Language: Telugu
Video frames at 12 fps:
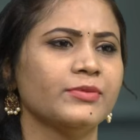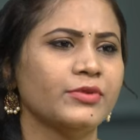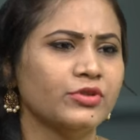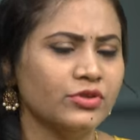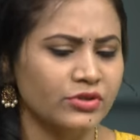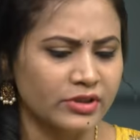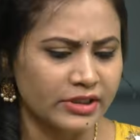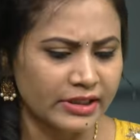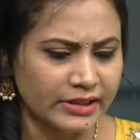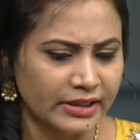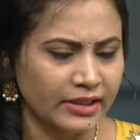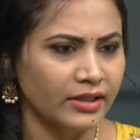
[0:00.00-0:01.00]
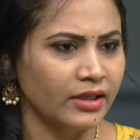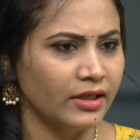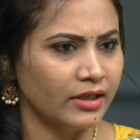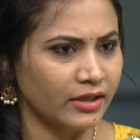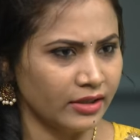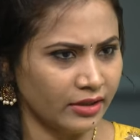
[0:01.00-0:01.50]
సరే ఇప్పుడు చూస్తున్నట్టయితే
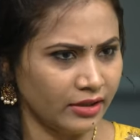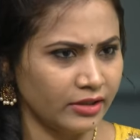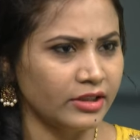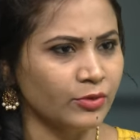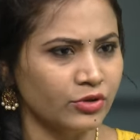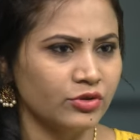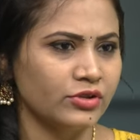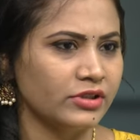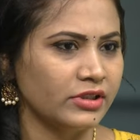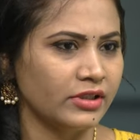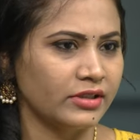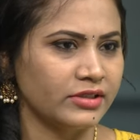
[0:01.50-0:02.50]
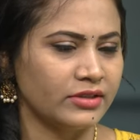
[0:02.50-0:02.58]
ఇంతకుముందు చూస్తే